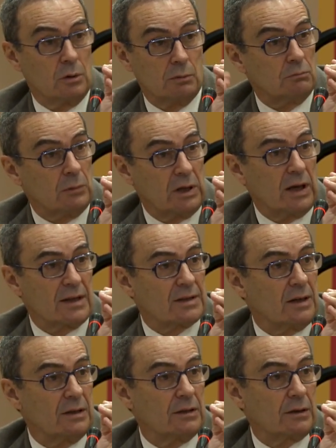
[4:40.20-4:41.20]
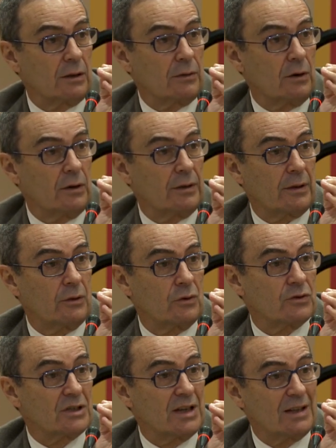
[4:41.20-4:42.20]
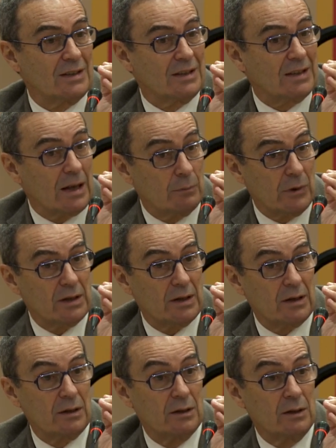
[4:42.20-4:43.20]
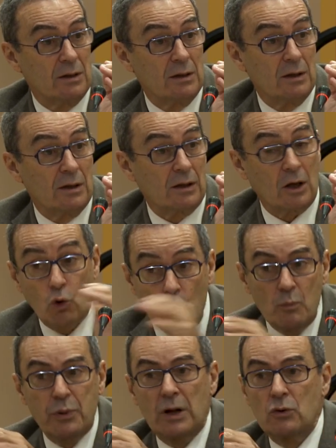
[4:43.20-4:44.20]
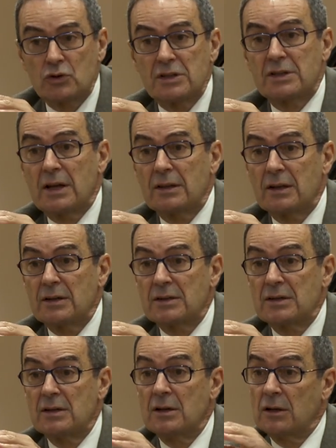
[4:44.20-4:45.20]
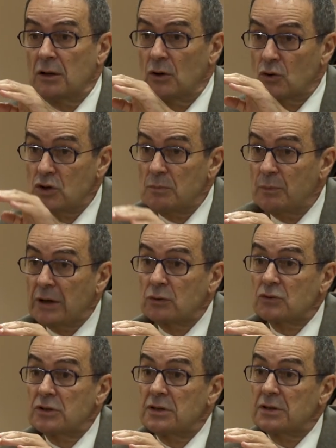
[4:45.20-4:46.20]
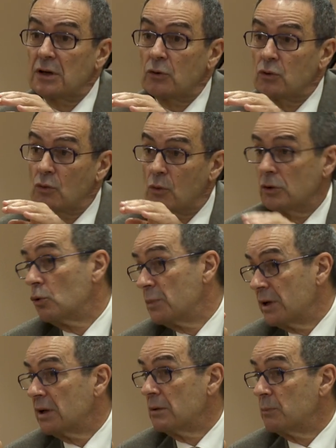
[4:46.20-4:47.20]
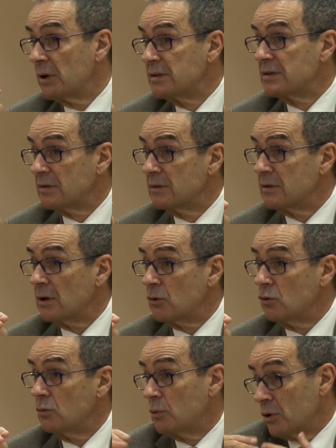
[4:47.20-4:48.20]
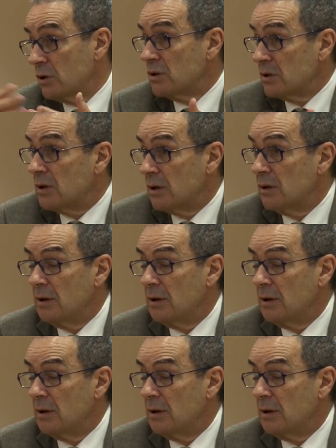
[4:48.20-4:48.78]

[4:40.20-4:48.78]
ligadas a la internacionalización sean de tal manera que cumplan los estándares y los impactos de desarrollo cuando operan en países en desarrollo, porque ese es